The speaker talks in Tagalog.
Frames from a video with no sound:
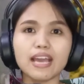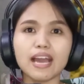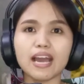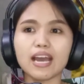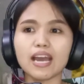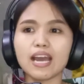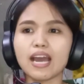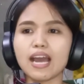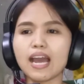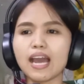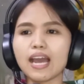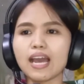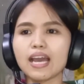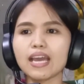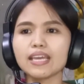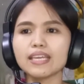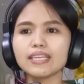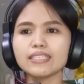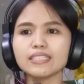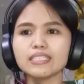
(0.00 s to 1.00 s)
Yeah,
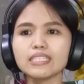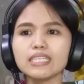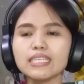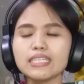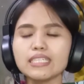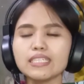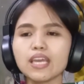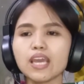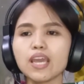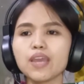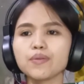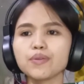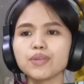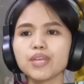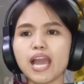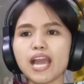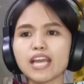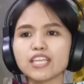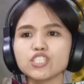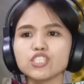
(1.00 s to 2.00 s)
I did a
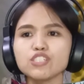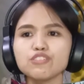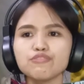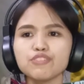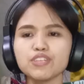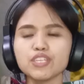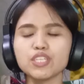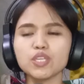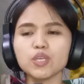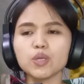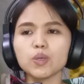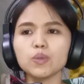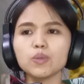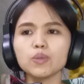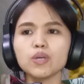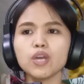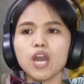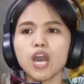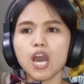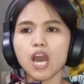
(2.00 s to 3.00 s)
reaction
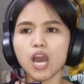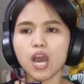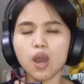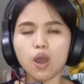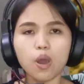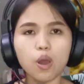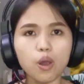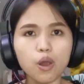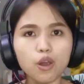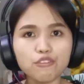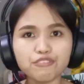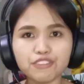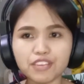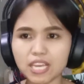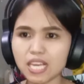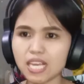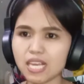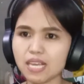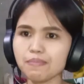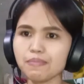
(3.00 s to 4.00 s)
video of
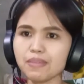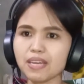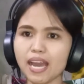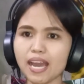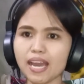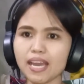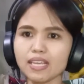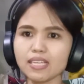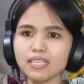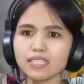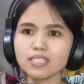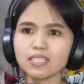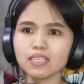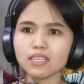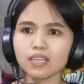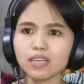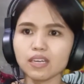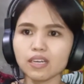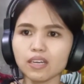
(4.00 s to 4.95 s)
him, guys,